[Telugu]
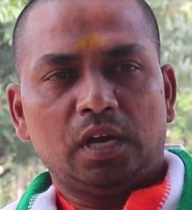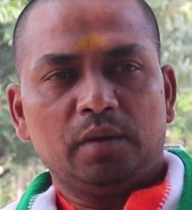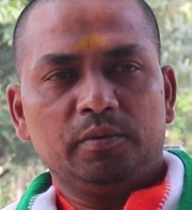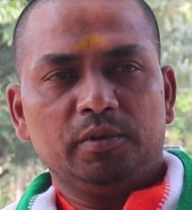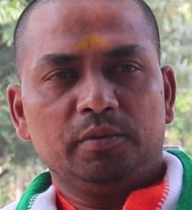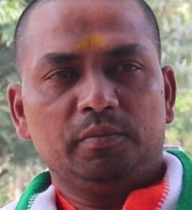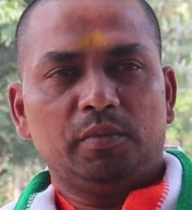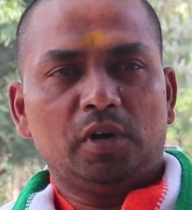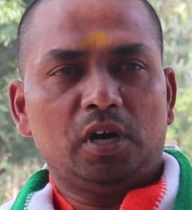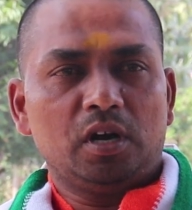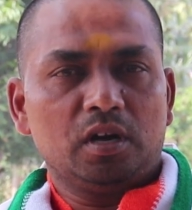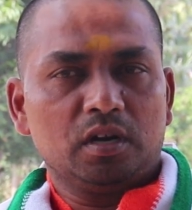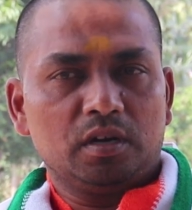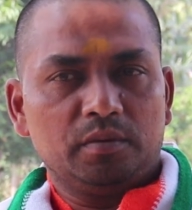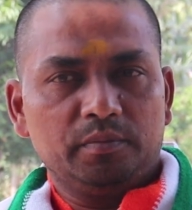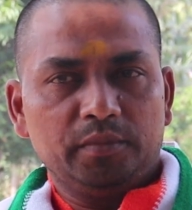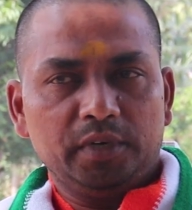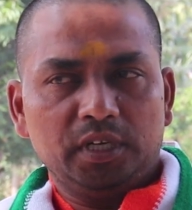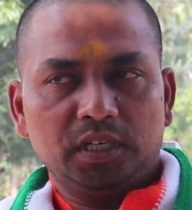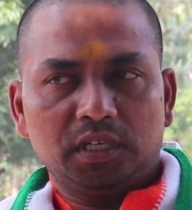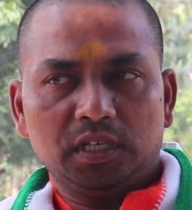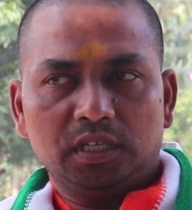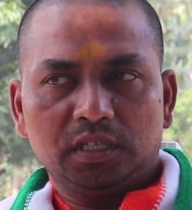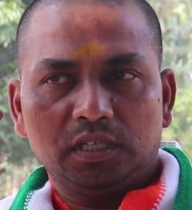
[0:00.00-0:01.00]
ఆమె బాగా
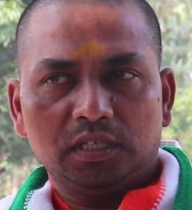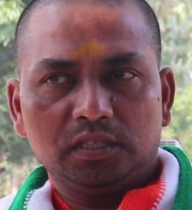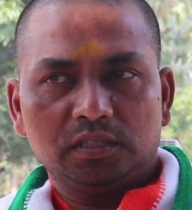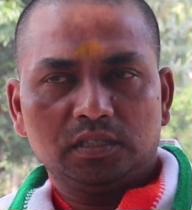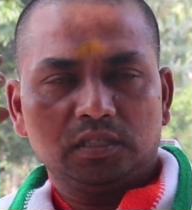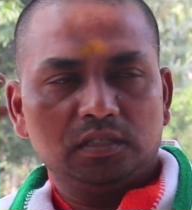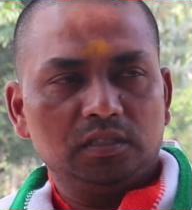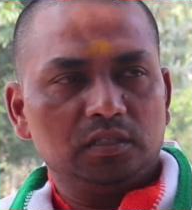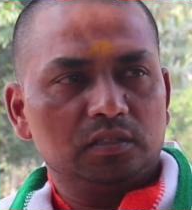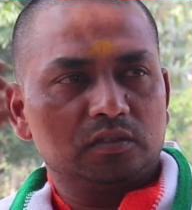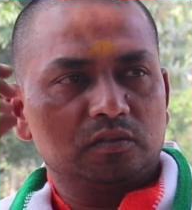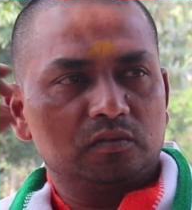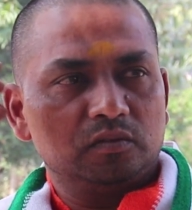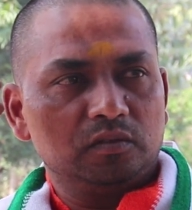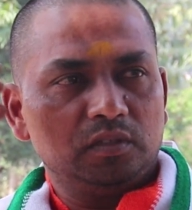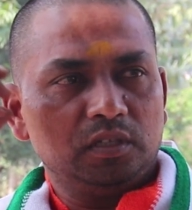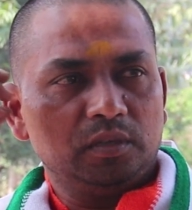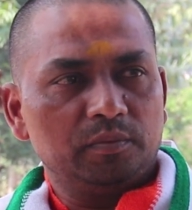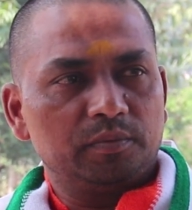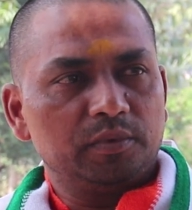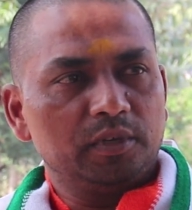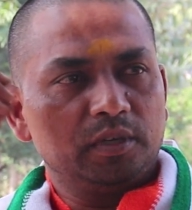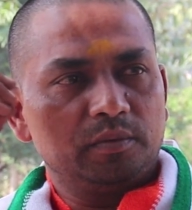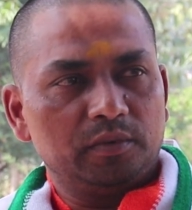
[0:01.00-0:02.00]
మెంటల్ టెన్షన్
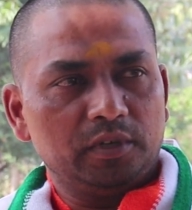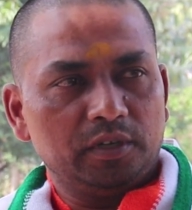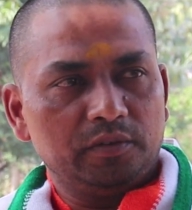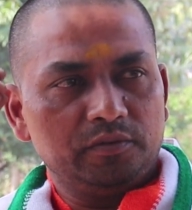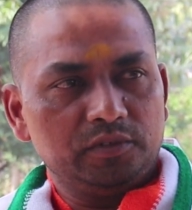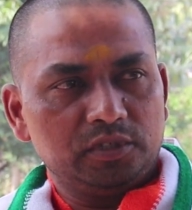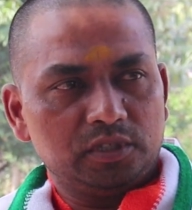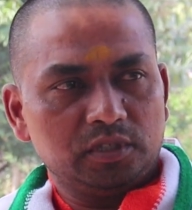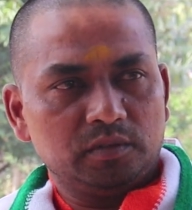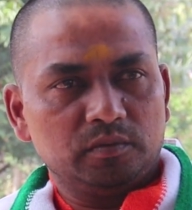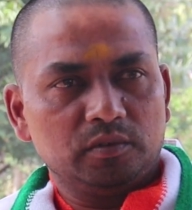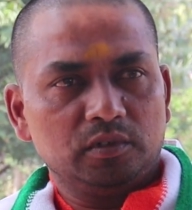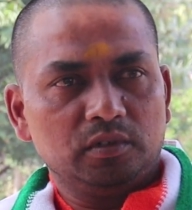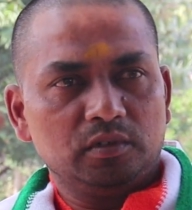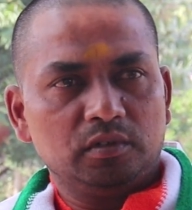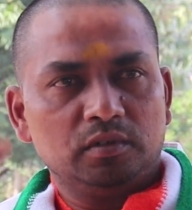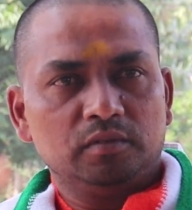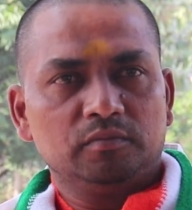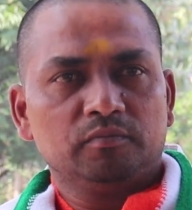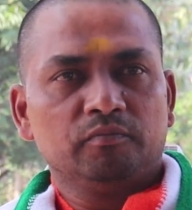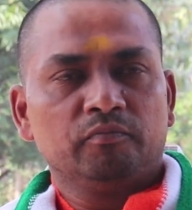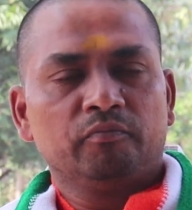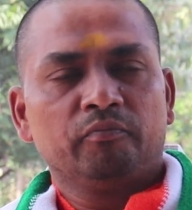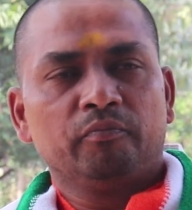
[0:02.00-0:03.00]
తీసుకుంది ఎప్పుడెప్పుడు ఏ విషయంలో